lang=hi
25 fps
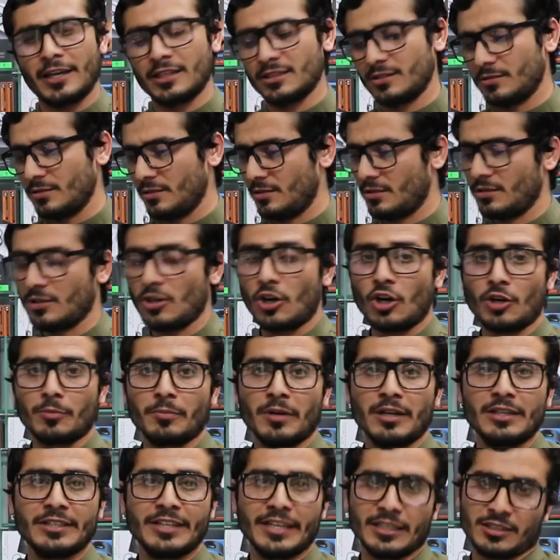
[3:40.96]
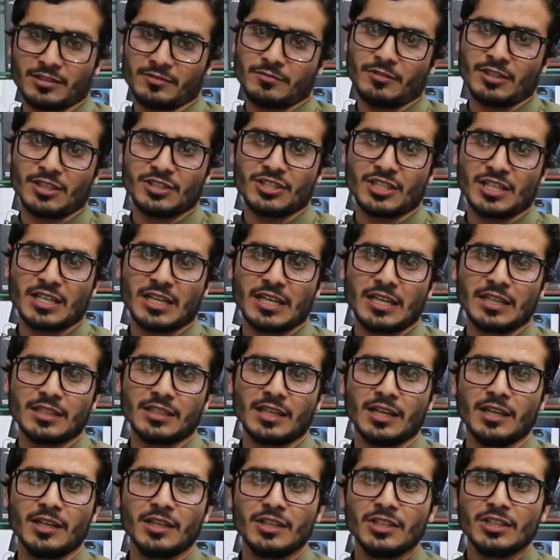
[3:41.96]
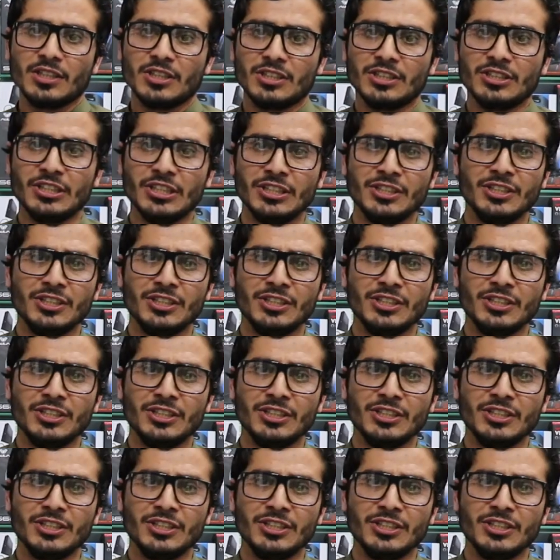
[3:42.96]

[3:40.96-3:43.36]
एक नॉर्मल डिस्क वर्जन आया था अच्छा।